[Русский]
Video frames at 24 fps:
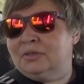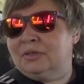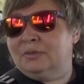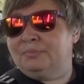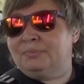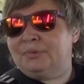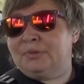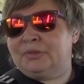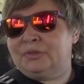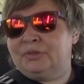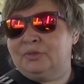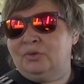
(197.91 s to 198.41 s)
К
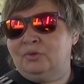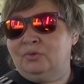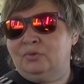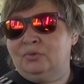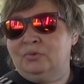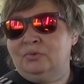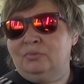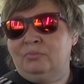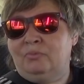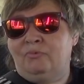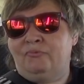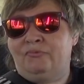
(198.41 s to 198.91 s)

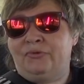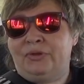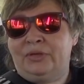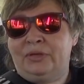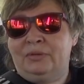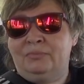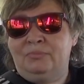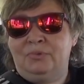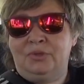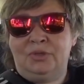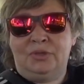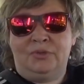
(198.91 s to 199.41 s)
определенному
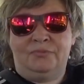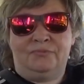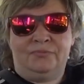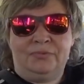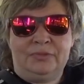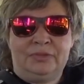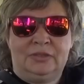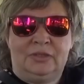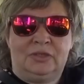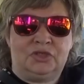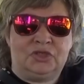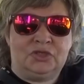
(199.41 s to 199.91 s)
времени
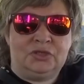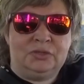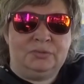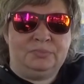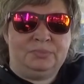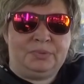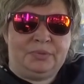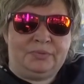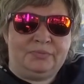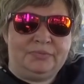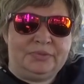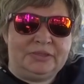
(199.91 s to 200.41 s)
вы должны
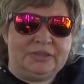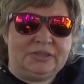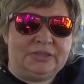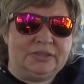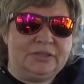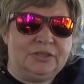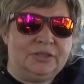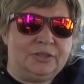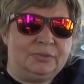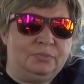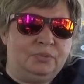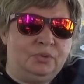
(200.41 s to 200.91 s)

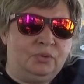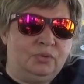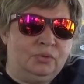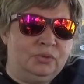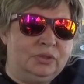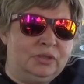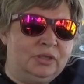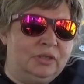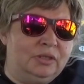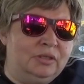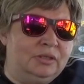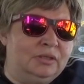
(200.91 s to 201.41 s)
привести
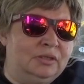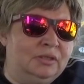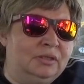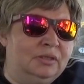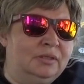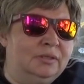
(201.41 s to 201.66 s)
ребенка